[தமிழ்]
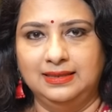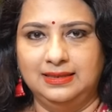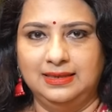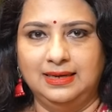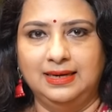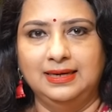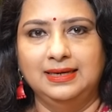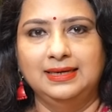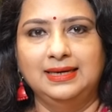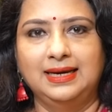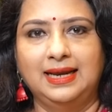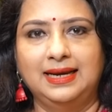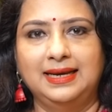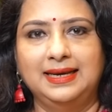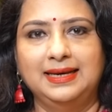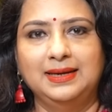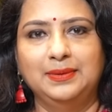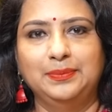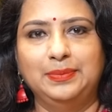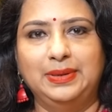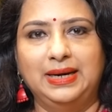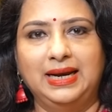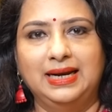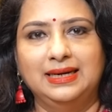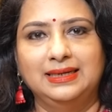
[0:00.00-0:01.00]
அதனால் நல்ல
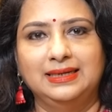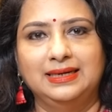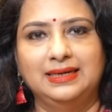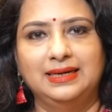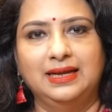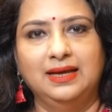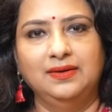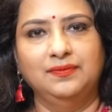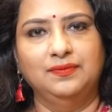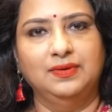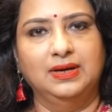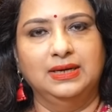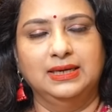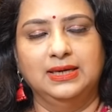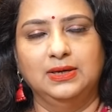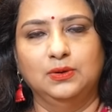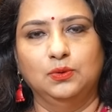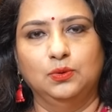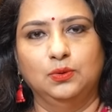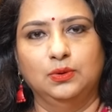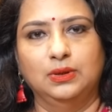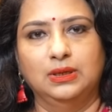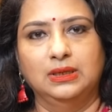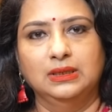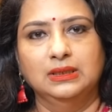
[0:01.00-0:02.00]
பிராண்டடாக
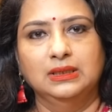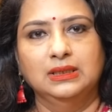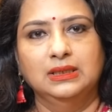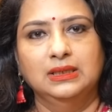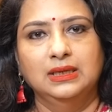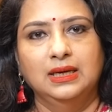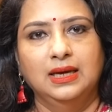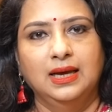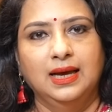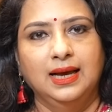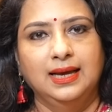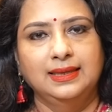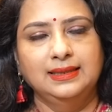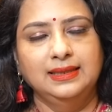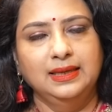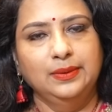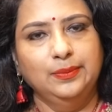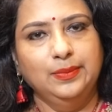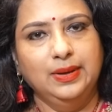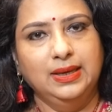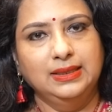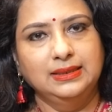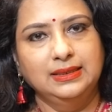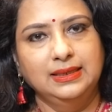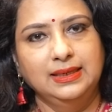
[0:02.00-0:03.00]
வாங்கிக்கோங்க அதே
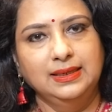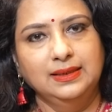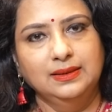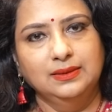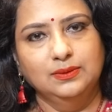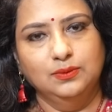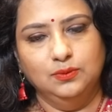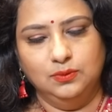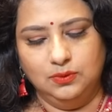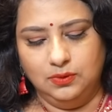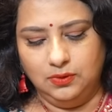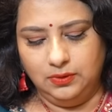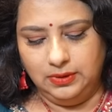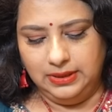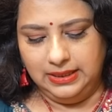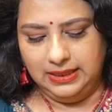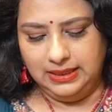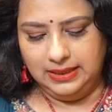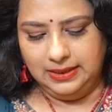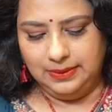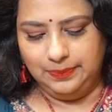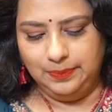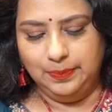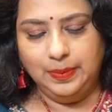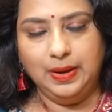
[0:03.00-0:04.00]
மாதிரி
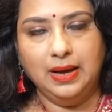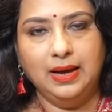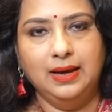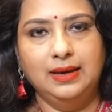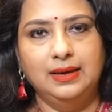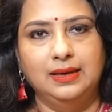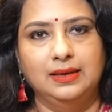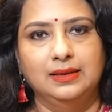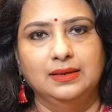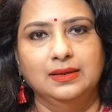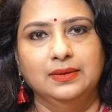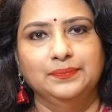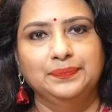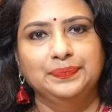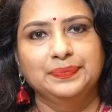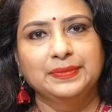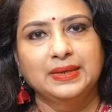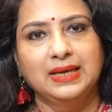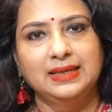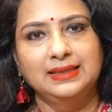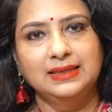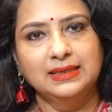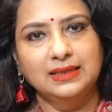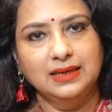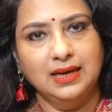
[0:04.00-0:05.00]
உங்களுடைய பால்
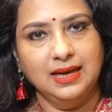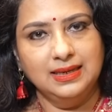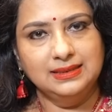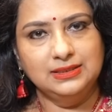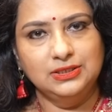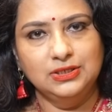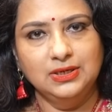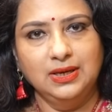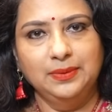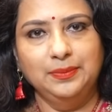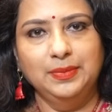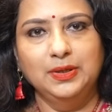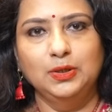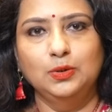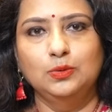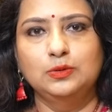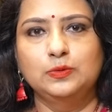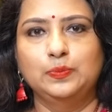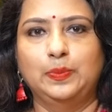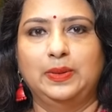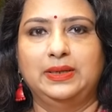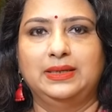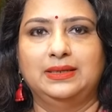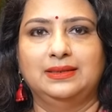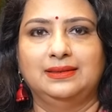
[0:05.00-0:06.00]
அதை காய்ச்சாமல்
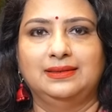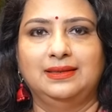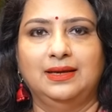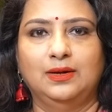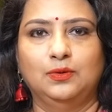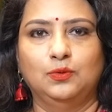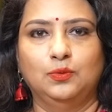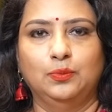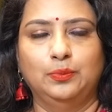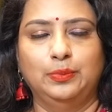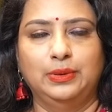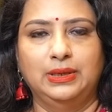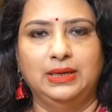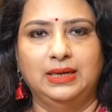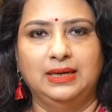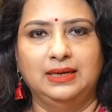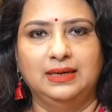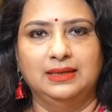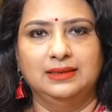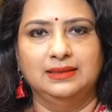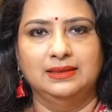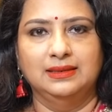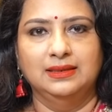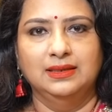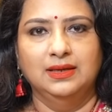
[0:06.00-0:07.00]
யூஸ் பண்ணுறது தான் ரொம்ப
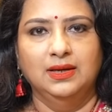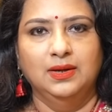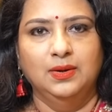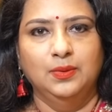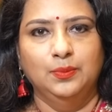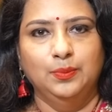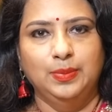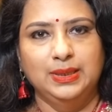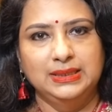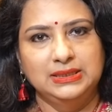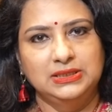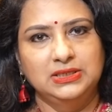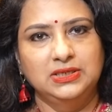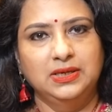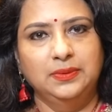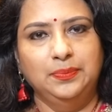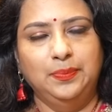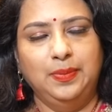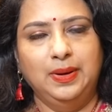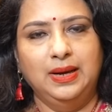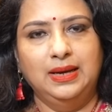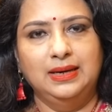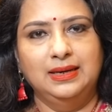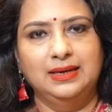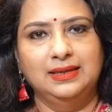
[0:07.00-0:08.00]
நல்லது பச்சை
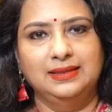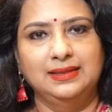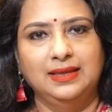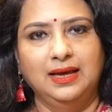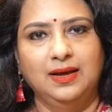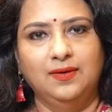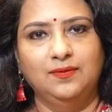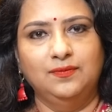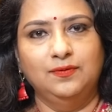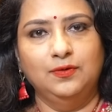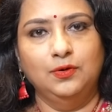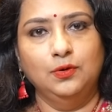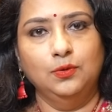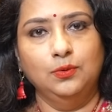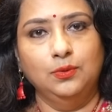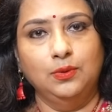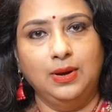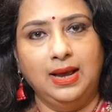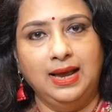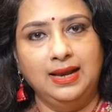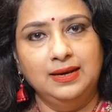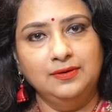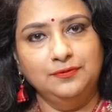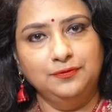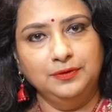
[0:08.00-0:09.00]
பாலில் தான் அவ்வளோ
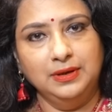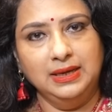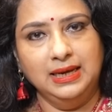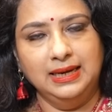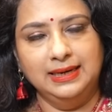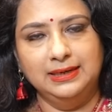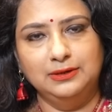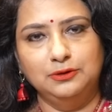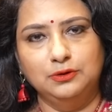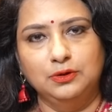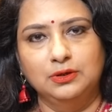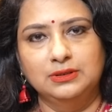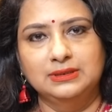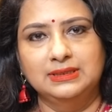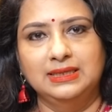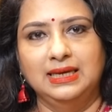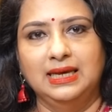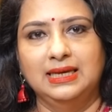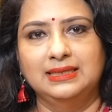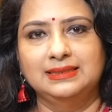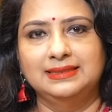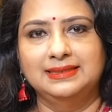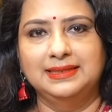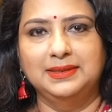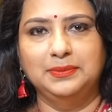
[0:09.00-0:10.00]
ஆல்ஃபா ஹைட்ராக்சி
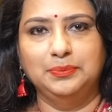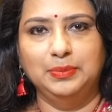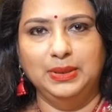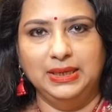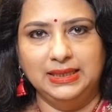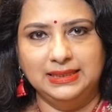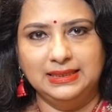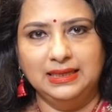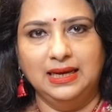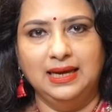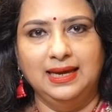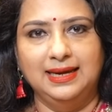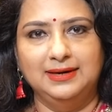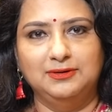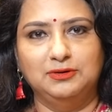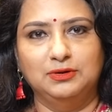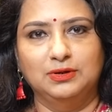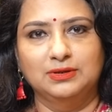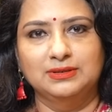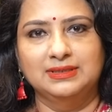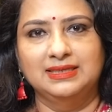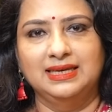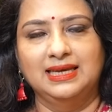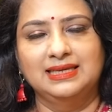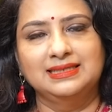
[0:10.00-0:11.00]
ஆசிட் பீட்டா
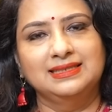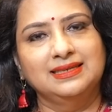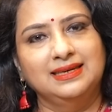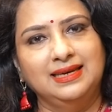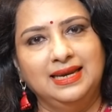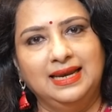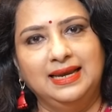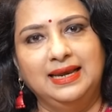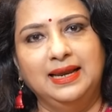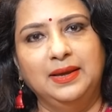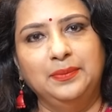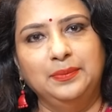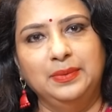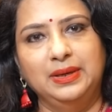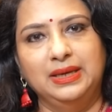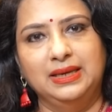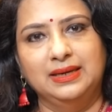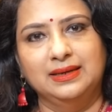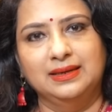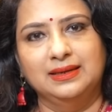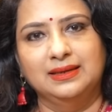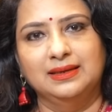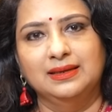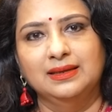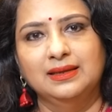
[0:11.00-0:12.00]
ஹைட்ராக்சி ஆசிட் எல்லாமே
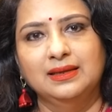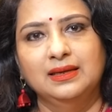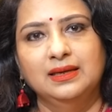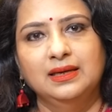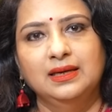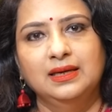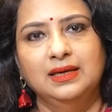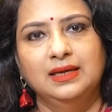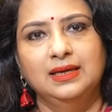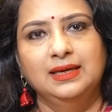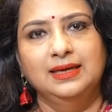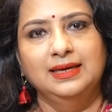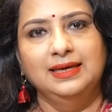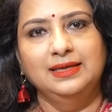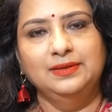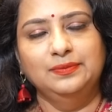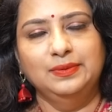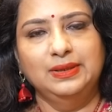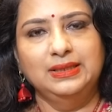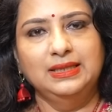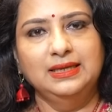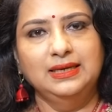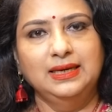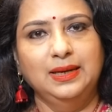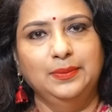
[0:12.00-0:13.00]
இருக்குது இது
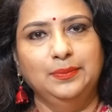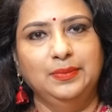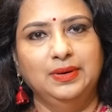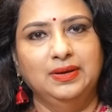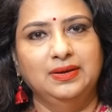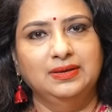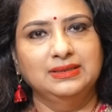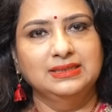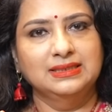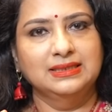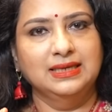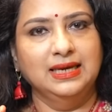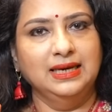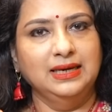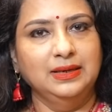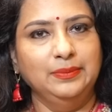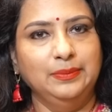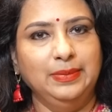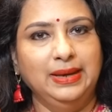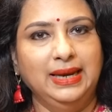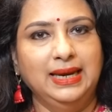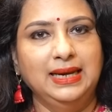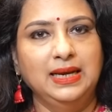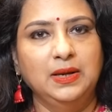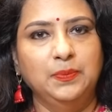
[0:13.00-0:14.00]
வந்து நம்ம ஸ்கின்
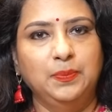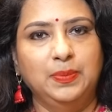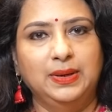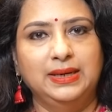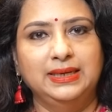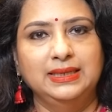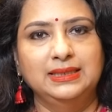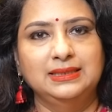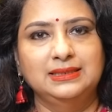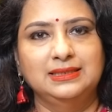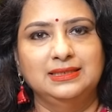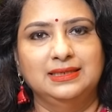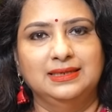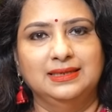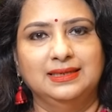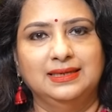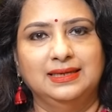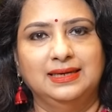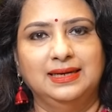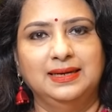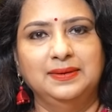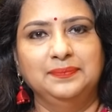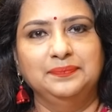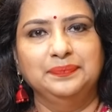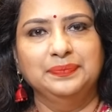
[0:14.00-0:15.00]
மேலே
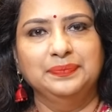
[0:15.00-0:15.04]
படிஞ்சிருக்கிற